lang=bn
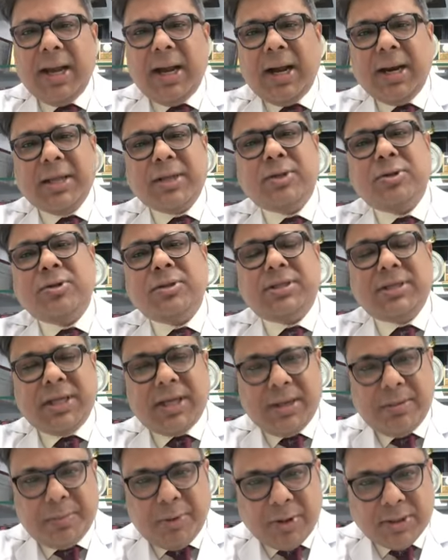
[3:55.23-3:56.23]
আরেকজন
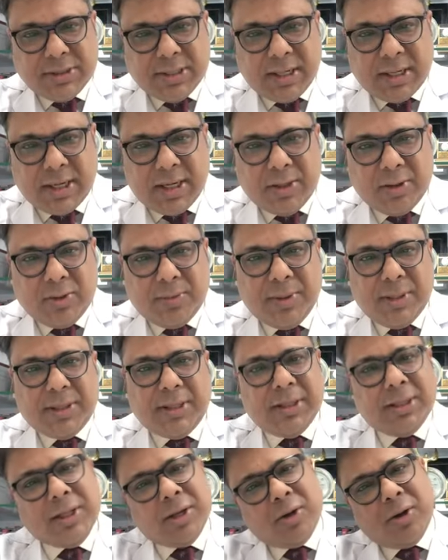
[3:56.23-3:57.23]
চিকেন পক্স আক্রান্ত
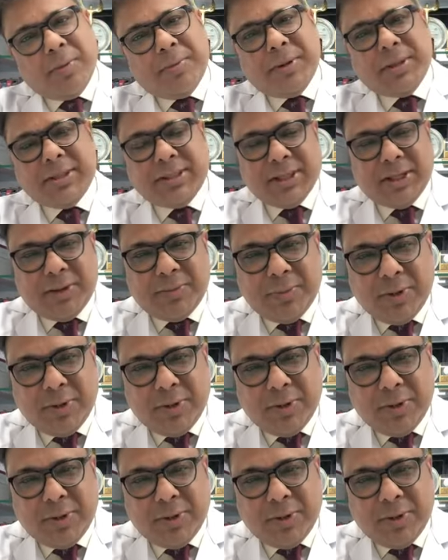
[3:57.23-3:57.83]
ব্যক্তির থেকেও আপনার চিকেন